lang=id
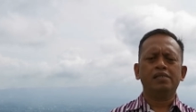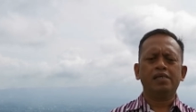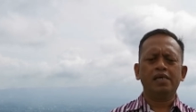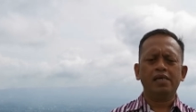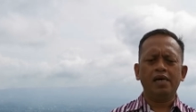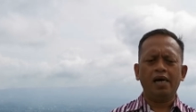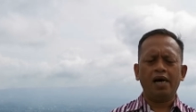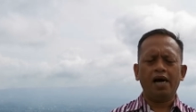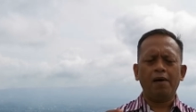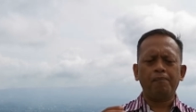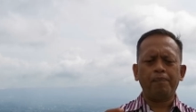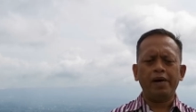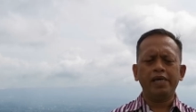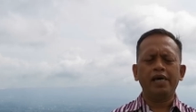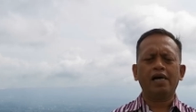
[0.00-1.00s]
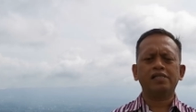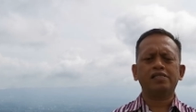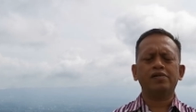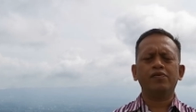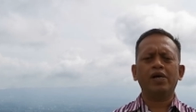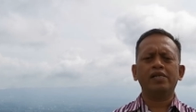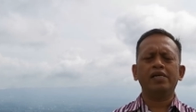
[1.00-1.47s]
Sehingga apa
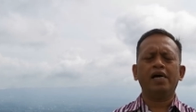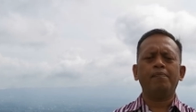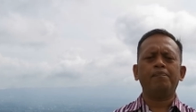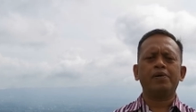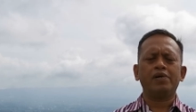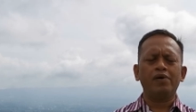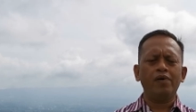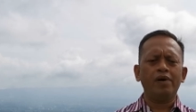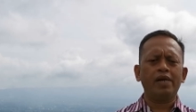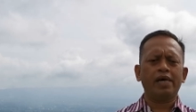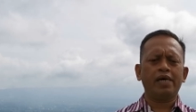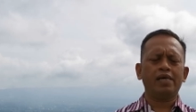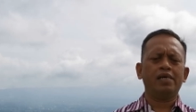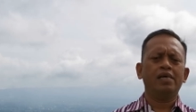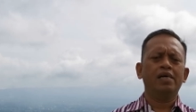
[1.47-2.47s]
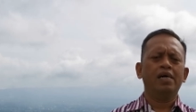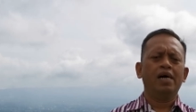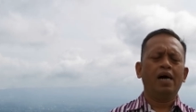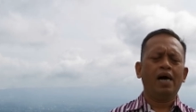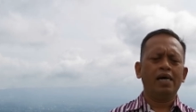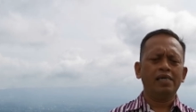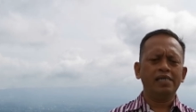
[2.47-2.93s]
yang sudah dia peroleh
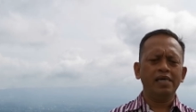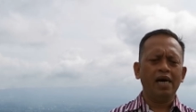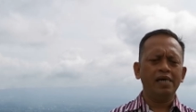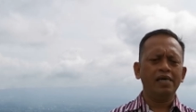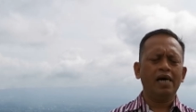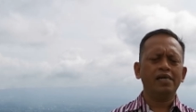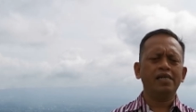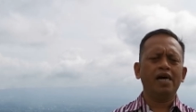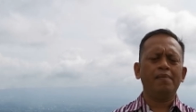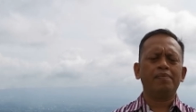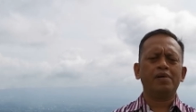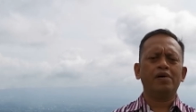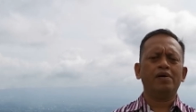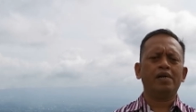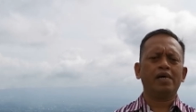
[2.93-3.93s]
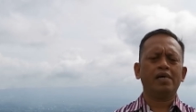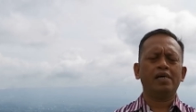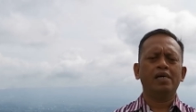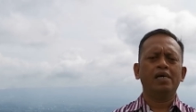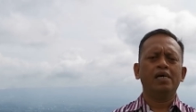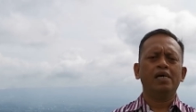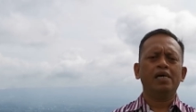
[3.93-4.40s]
hadiah yang dia peroleh
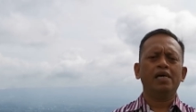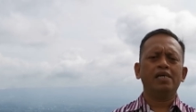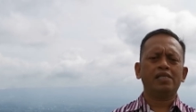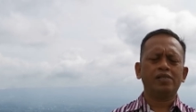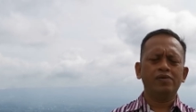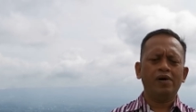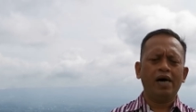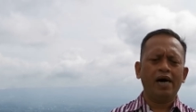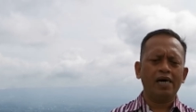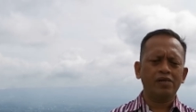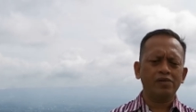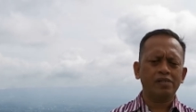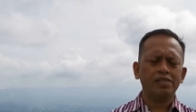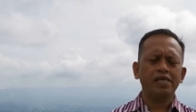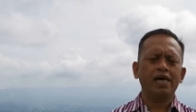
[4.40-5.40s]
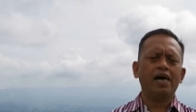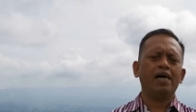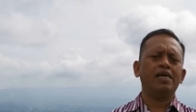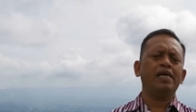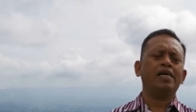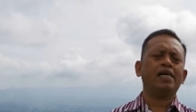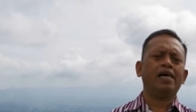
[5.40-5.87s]
itu harus
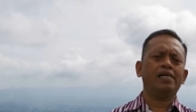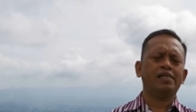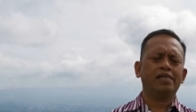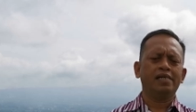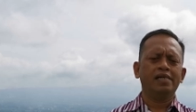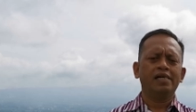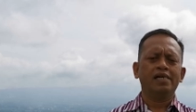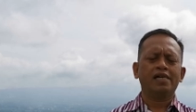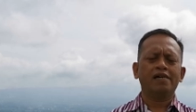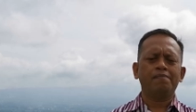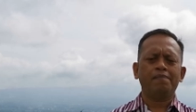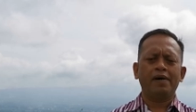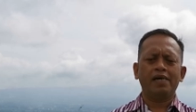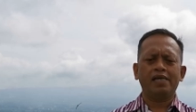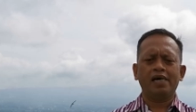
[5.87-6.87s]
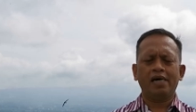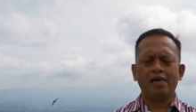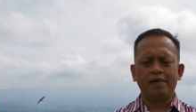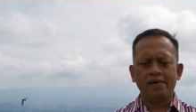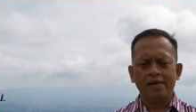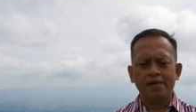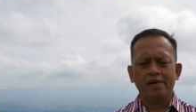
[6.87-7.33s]
dialihkan
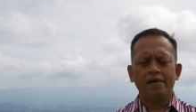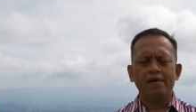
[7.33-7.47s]
kepada